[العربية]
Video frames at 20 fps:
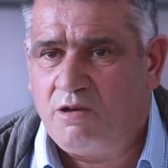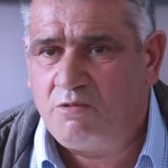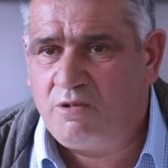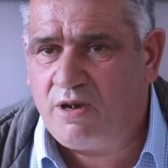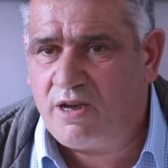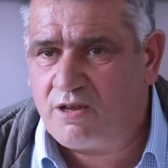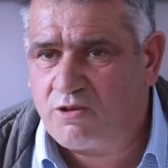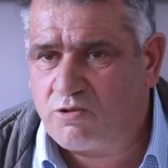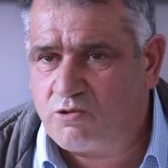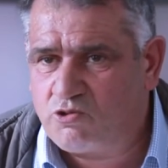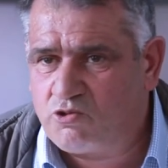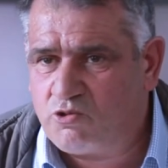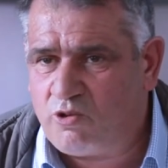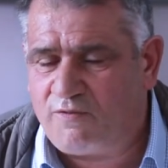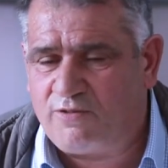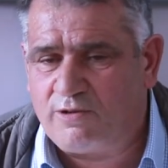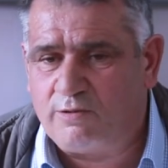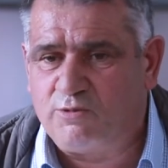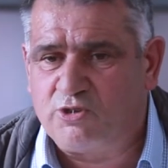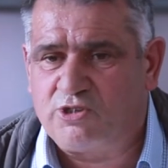ورجوع
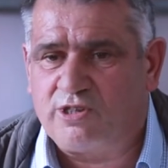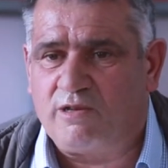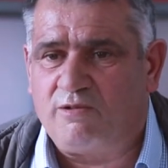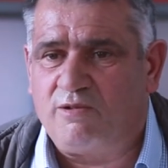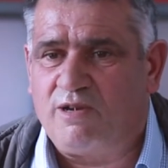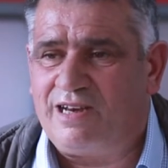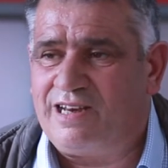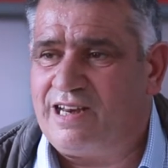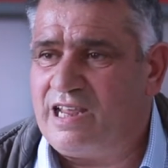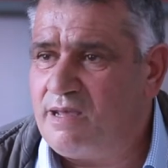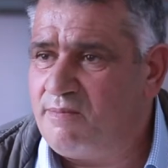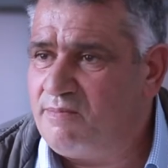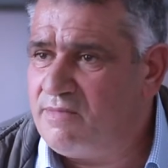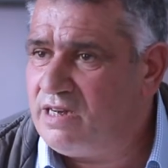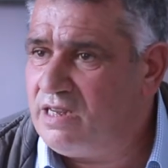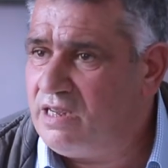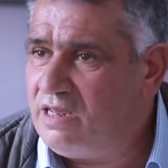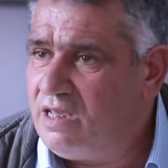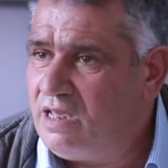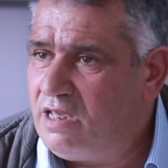في المستوى
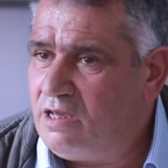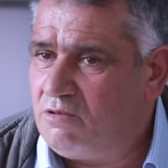الامني